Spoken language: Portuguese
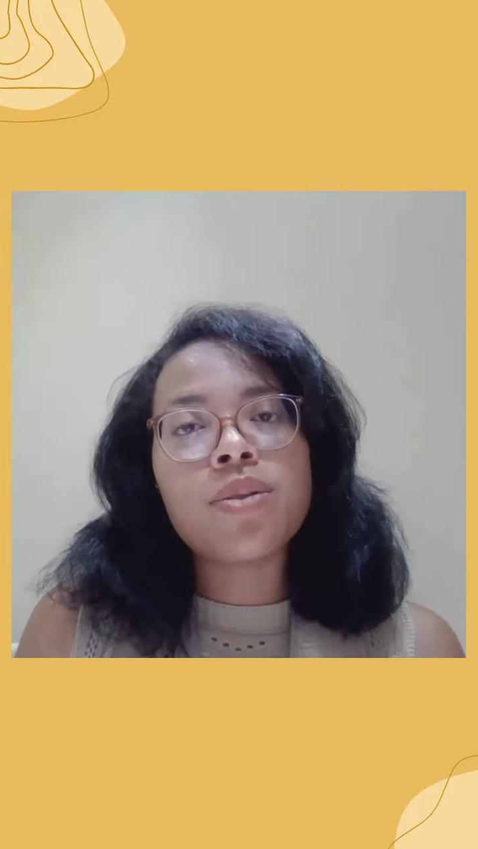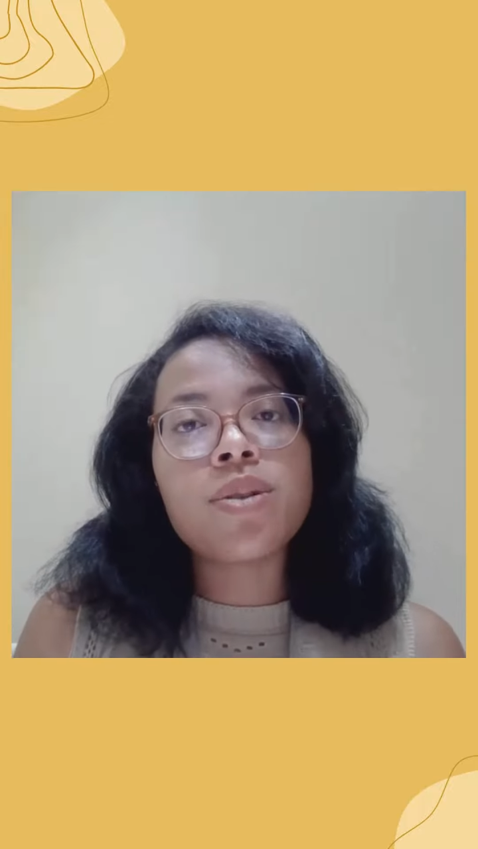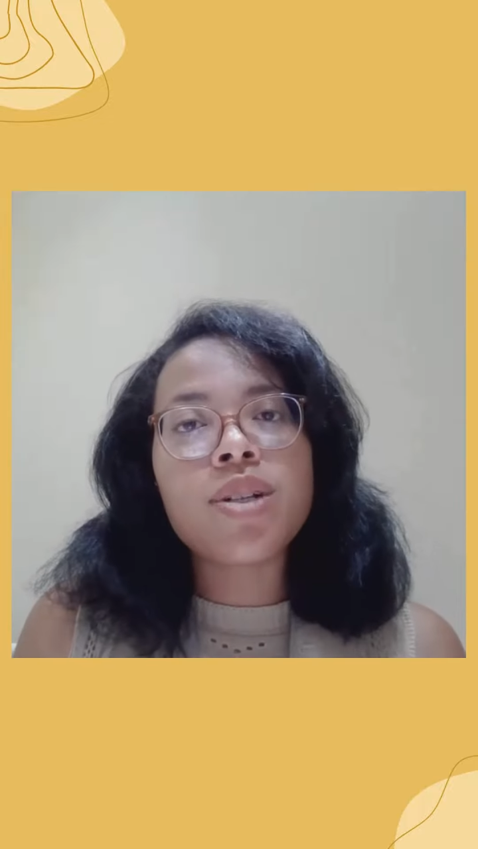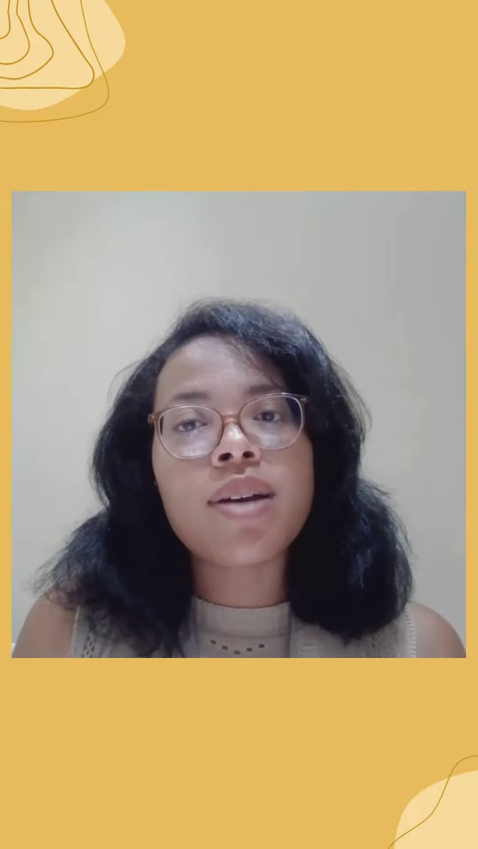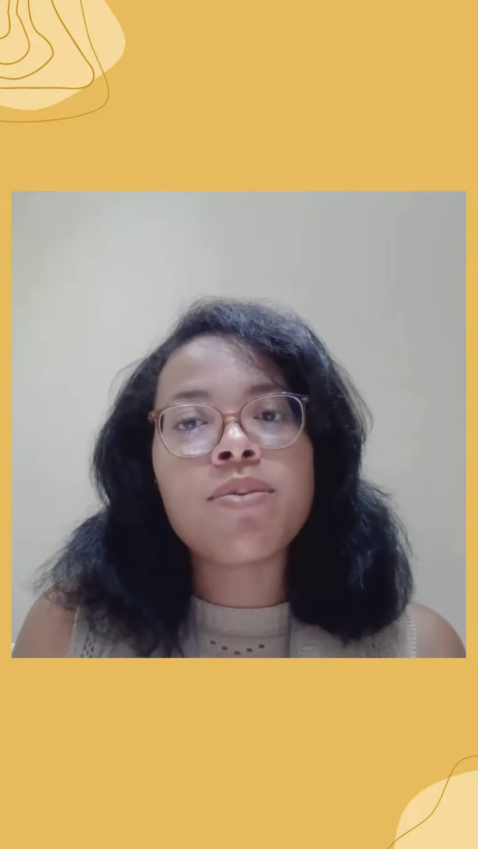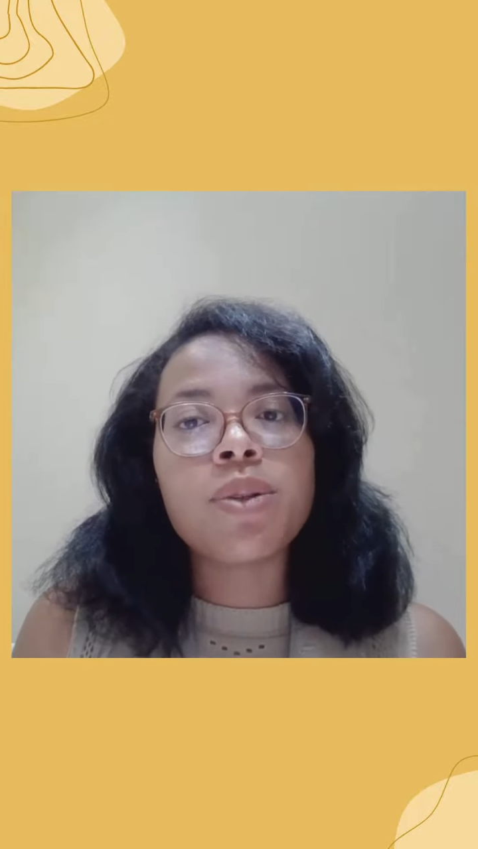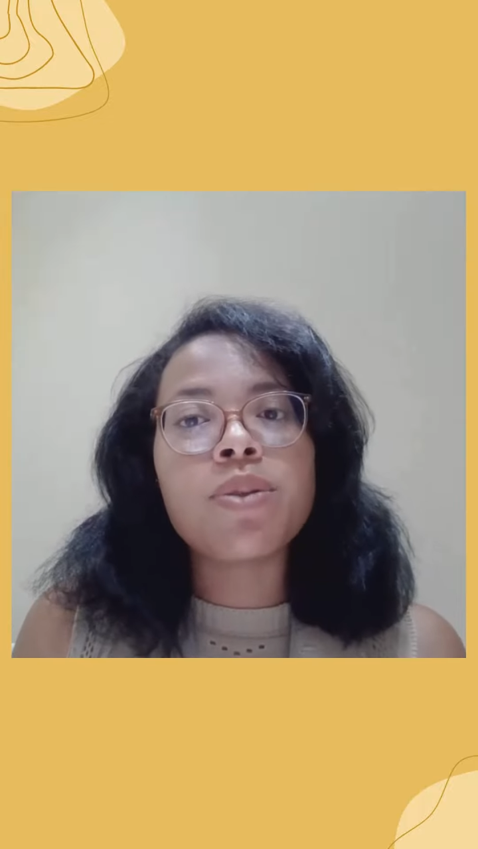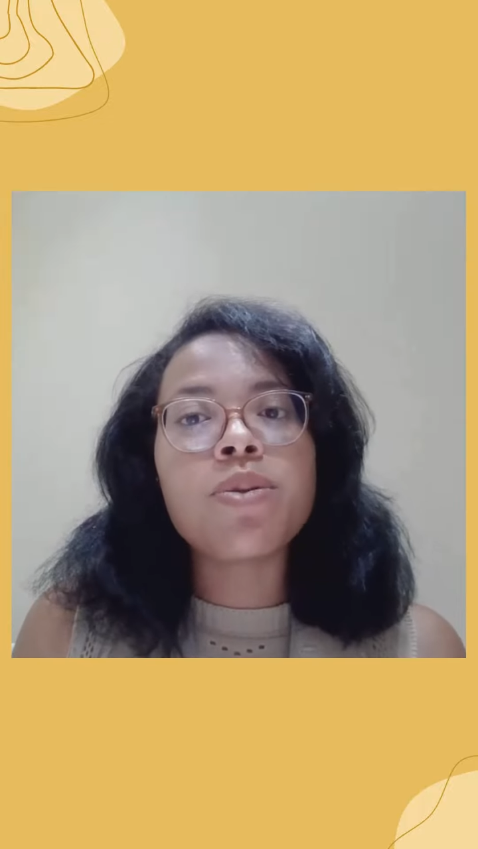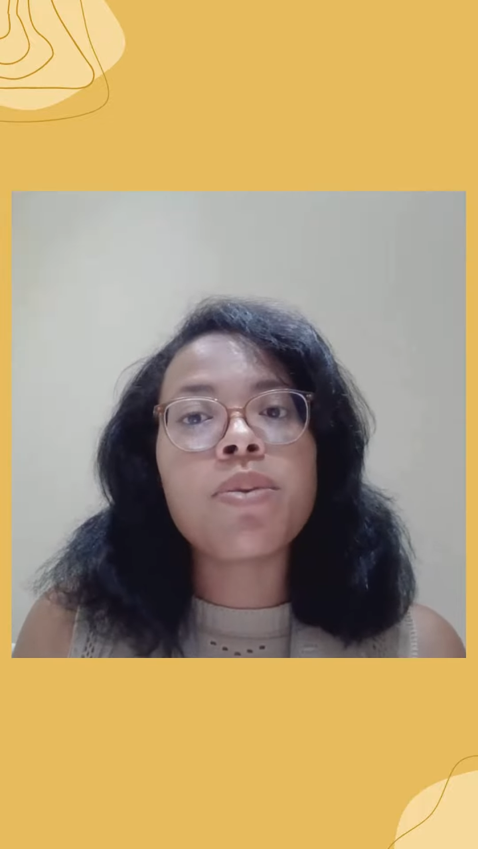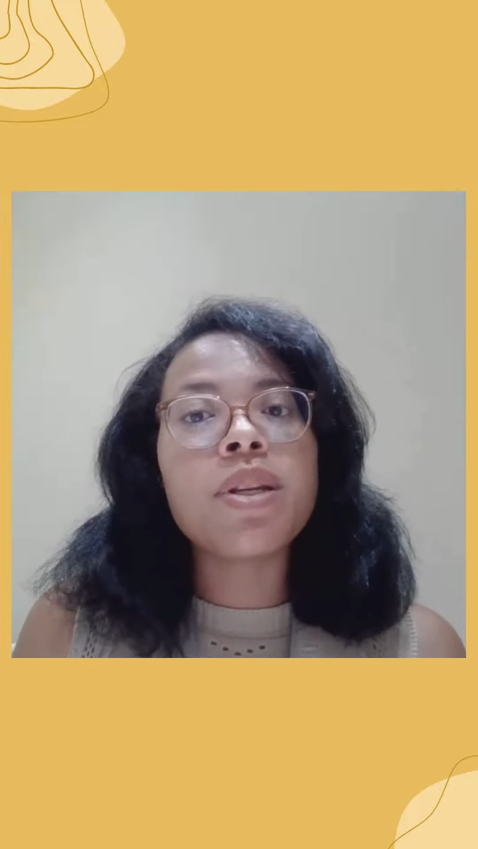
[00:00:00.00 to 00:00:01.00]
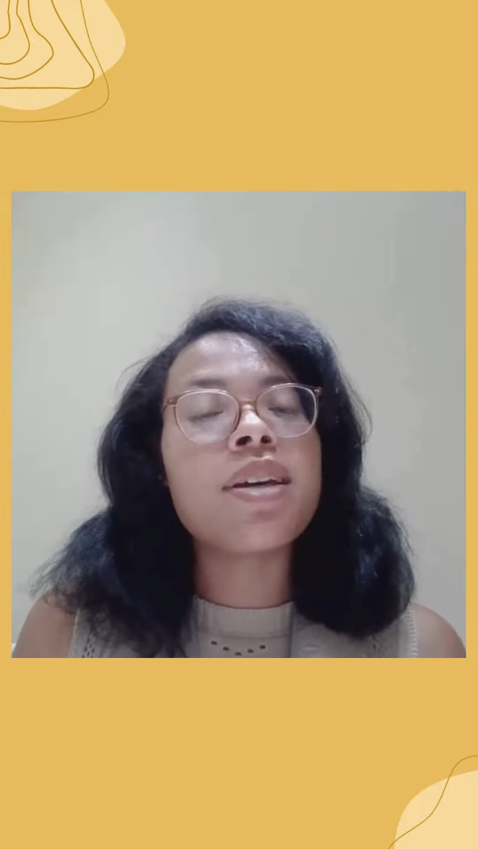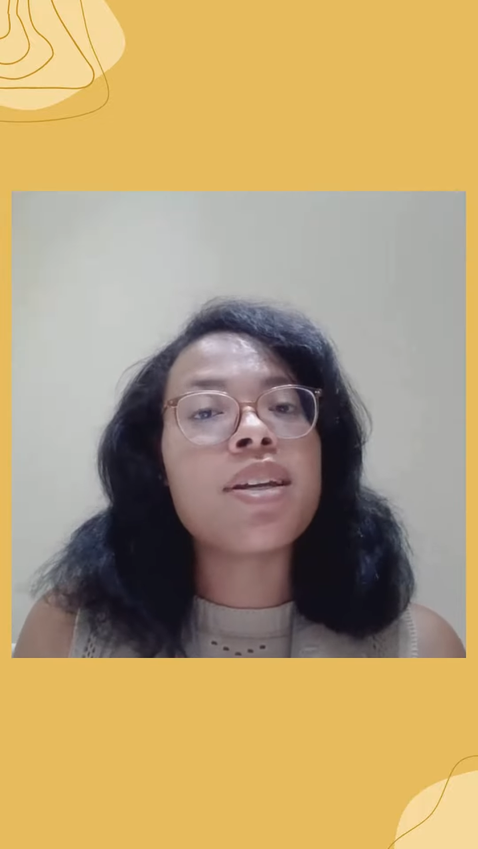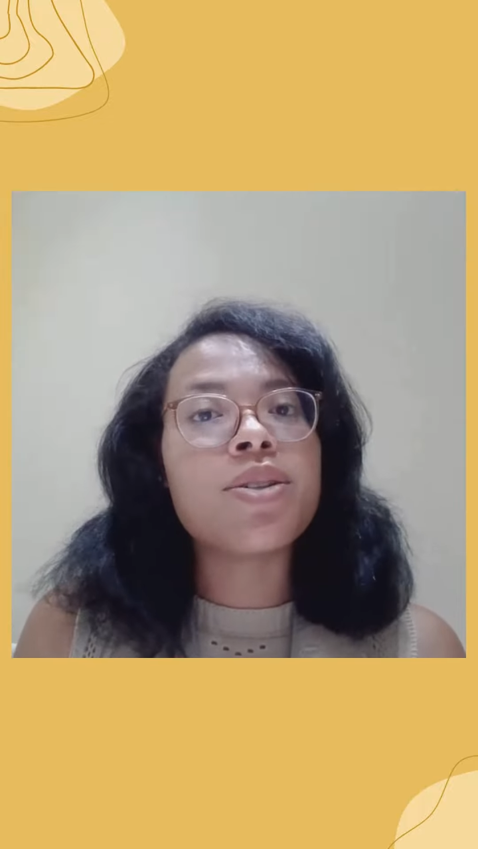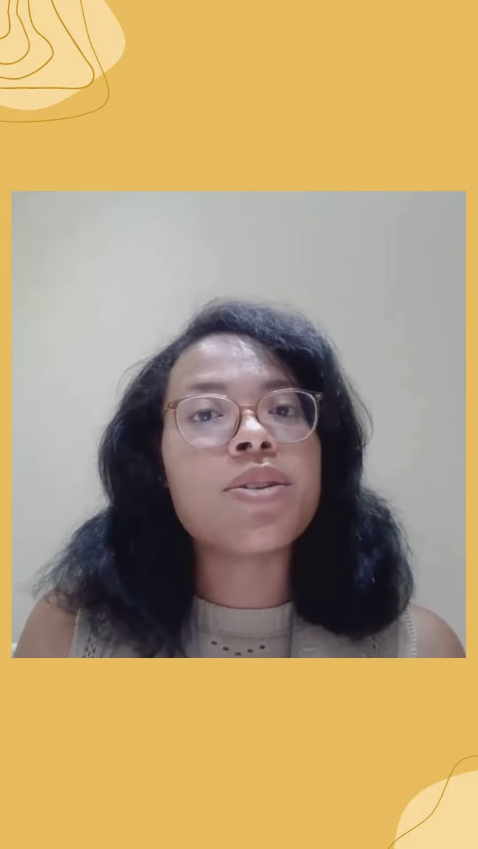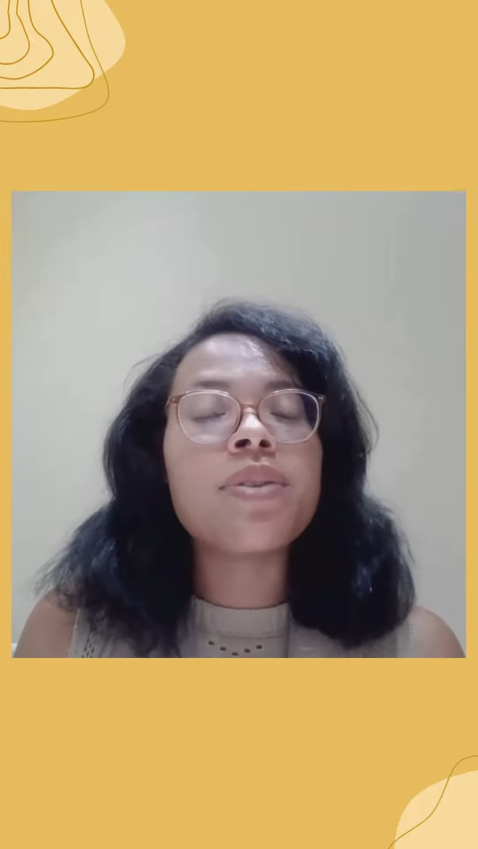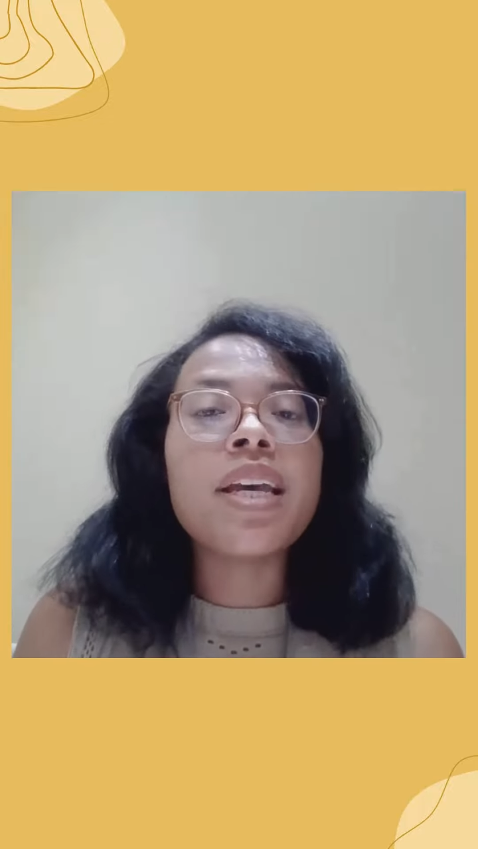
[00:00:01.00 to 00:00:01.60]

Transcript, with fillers: carbono supercrítico,